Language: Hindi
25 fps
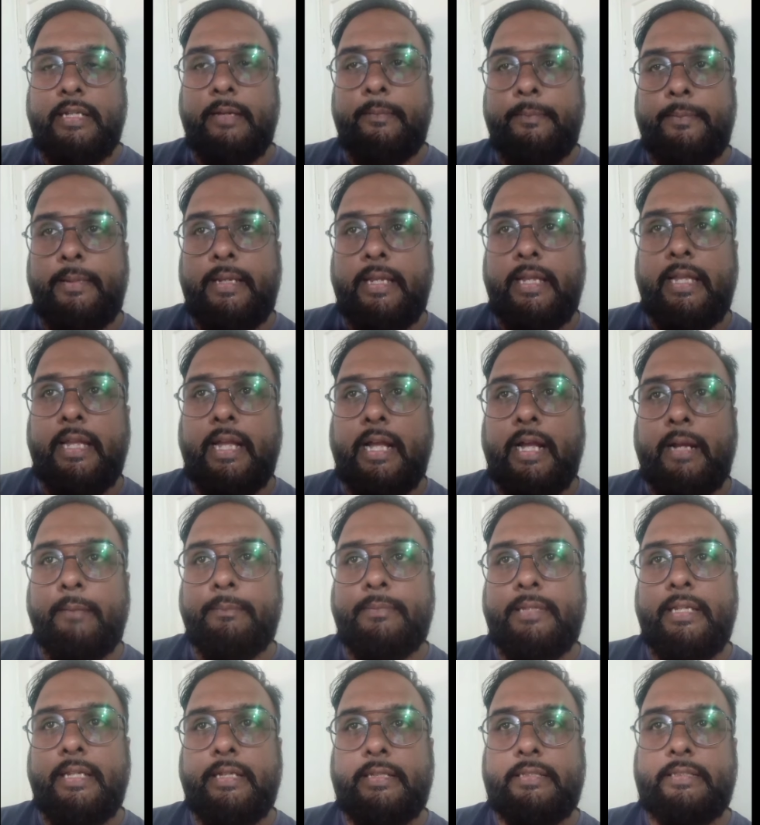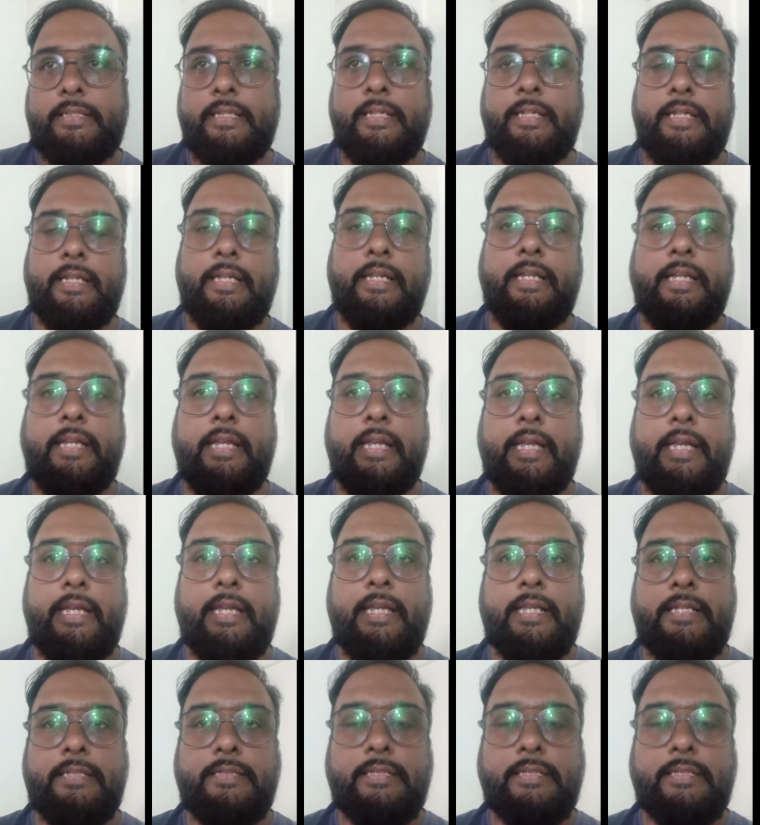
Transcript: जब ये आप देखते हैं कि